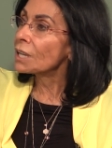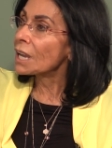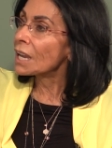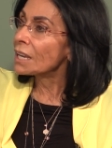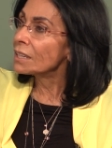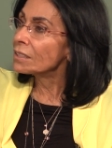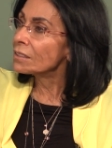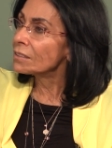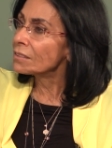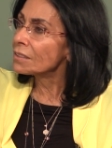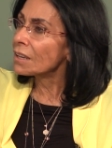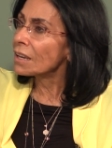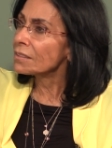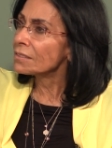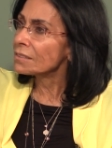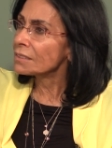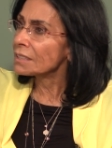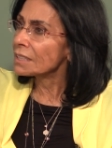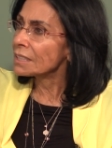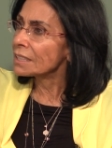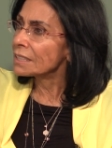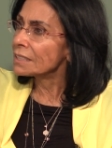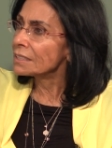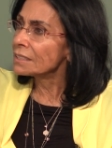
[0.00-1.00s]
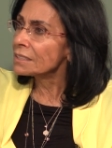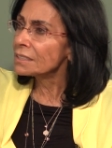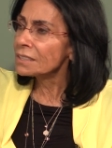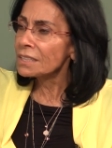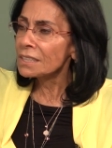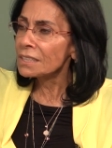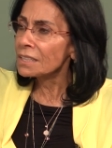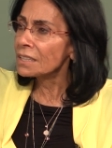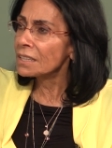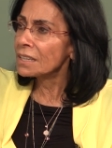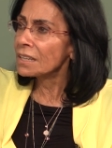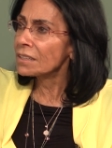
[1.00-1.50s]
Kendisi hastalanır.
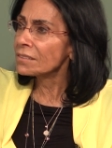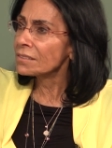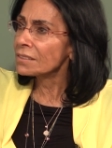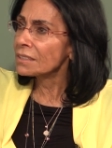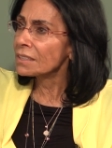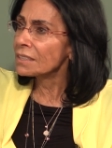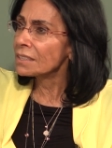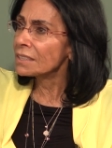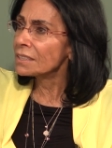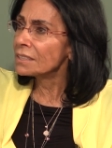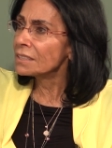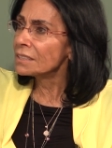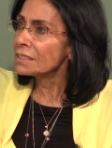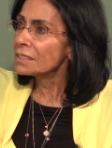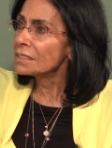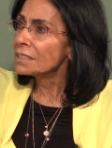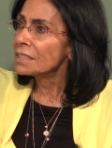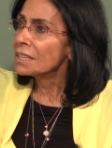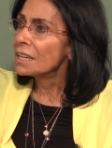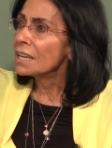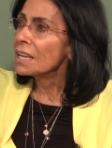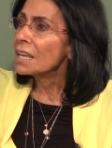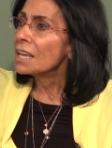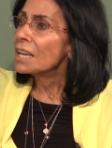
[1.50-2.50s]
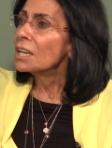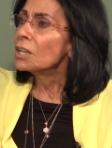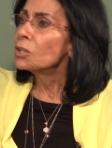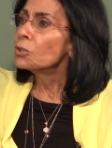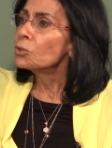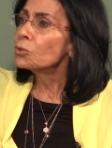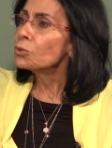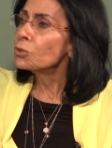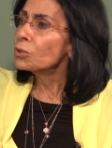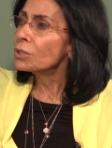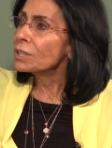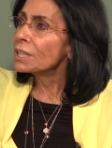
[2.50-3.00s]
Neden hastalanır?
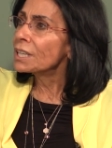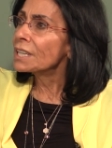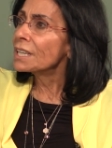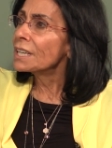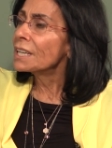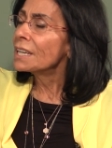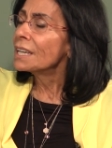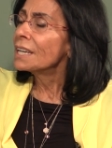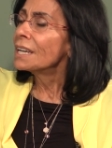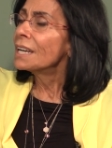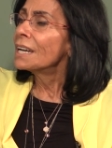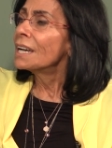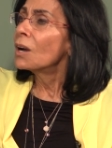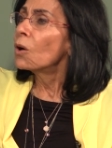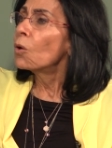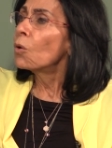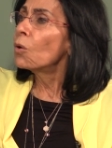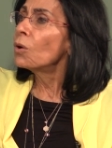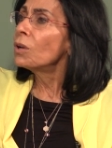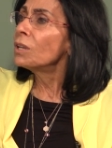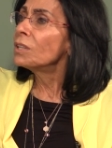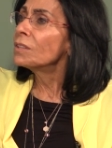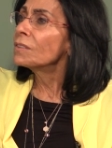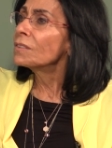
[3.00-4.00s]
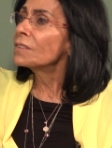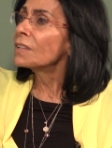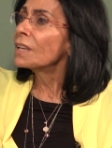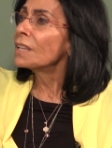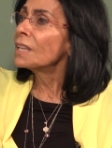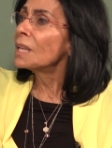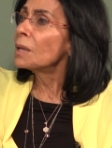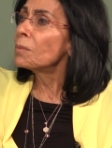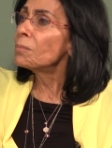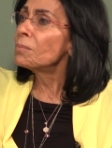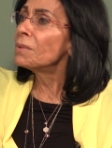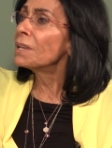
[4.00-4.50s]
Çünkü o
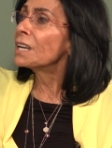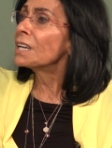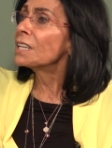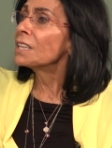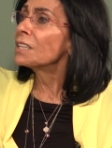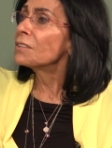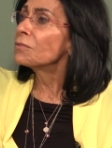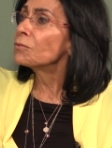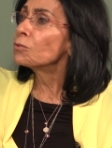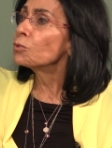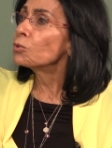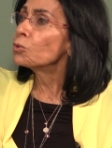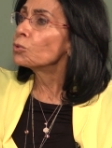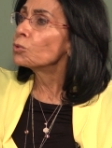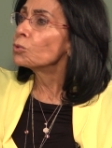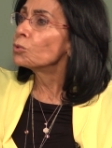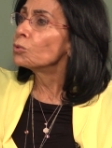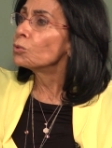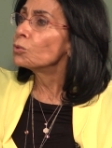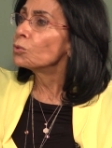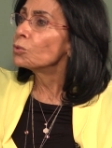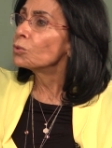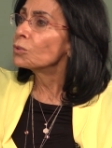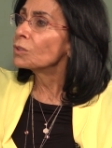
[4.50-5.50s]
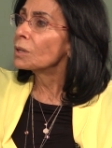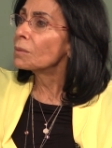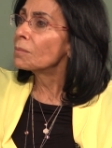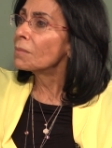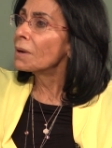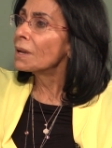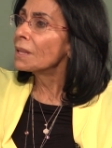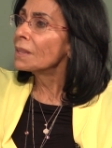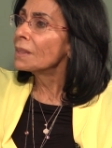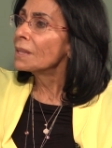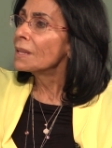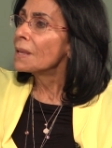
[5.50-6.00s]
insan hep negatif düşündüğü
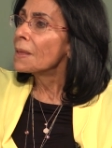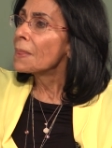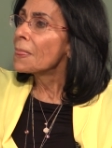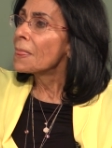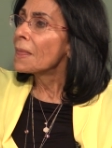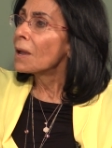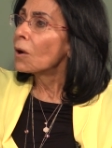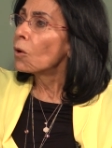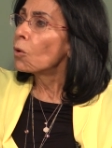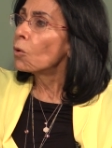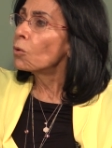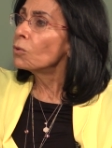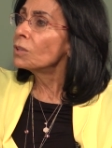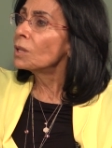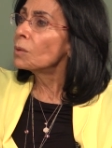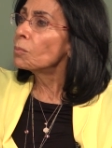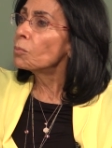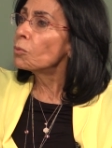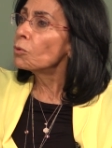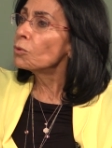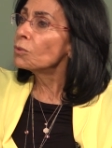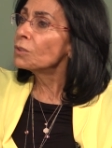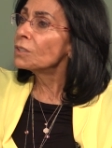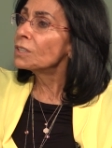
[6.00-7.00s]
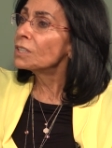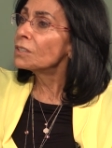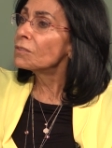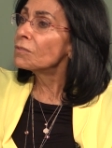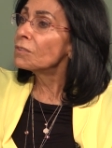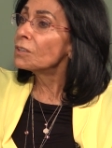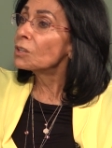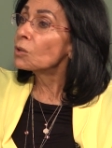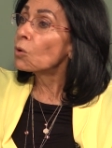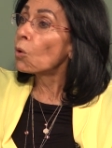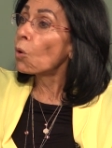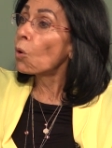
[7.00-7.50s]
zaman, onda
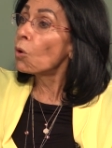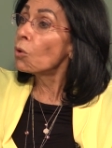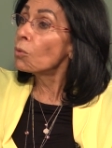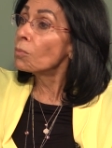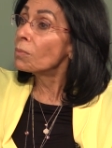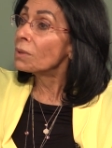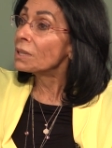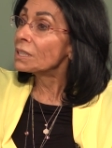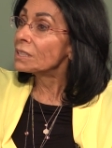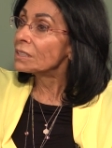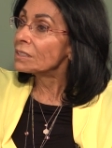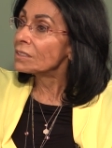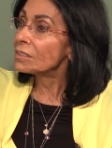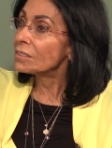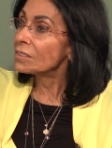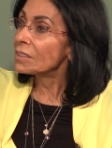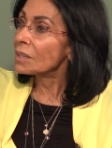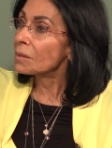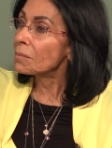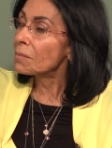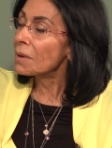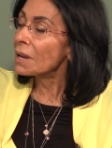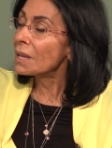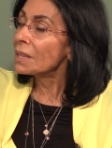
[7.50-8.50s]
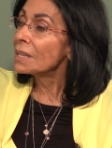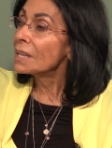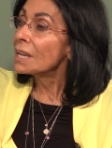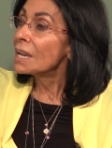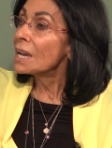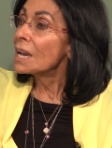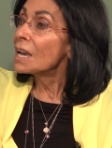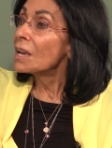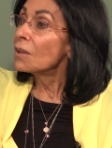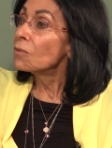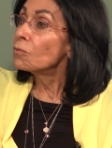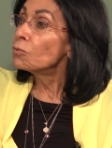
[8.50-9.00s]
pozitiflik olmadığı zaman
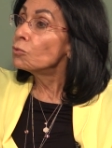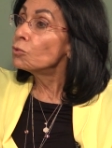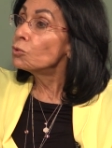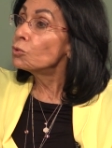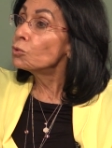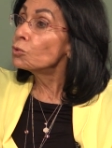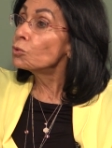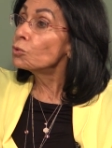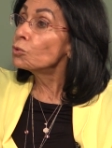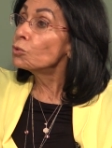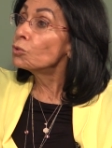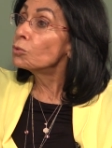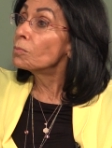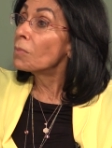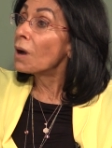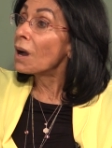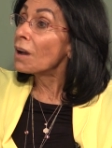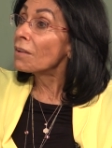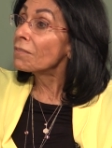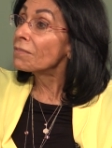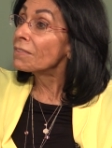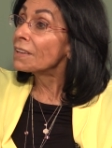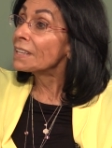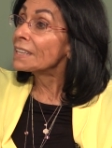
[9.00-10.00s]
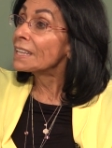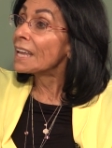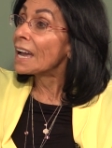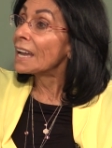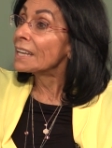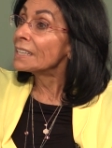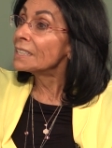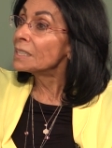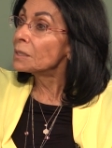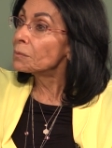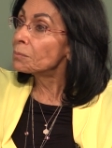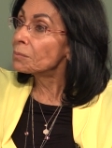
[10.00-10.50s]
vücudu
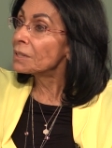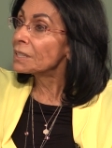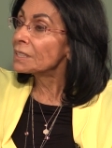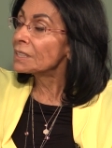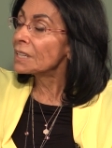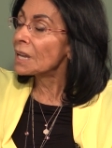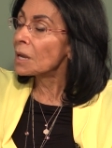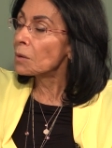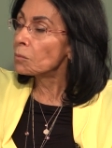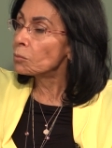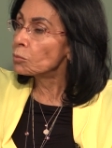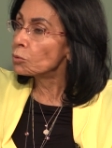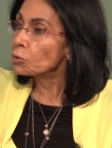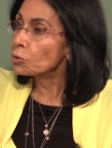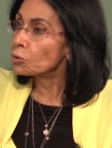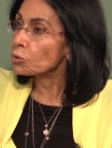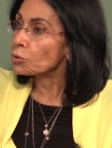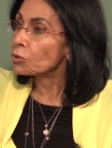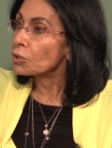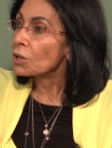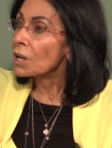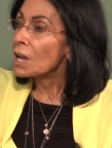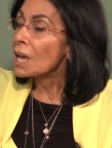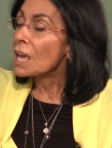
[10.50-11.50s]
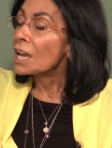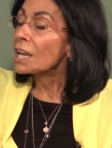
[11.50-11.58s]
mahveden, yıpratan budur.